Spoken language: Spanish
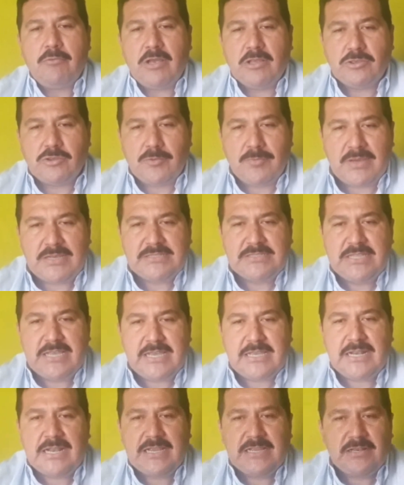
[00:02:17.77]
Cuanto más
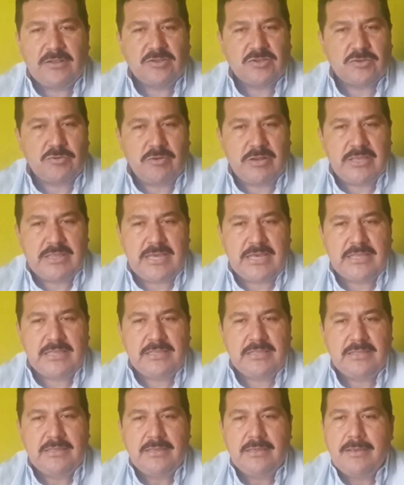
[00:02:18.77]
negra es la
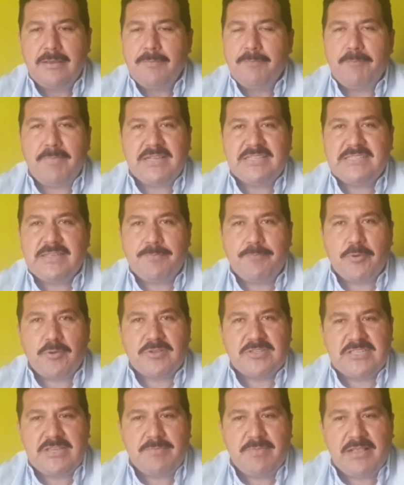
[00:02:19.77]
oscuridad, más se
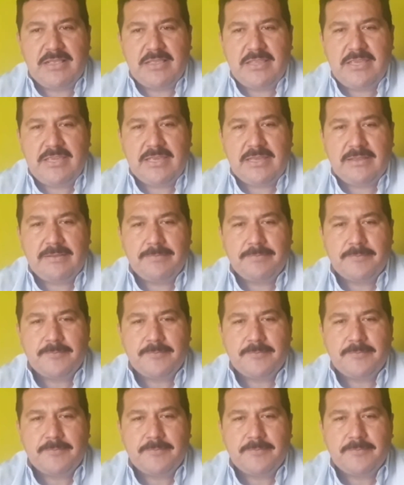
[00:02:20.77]
aproxima el día.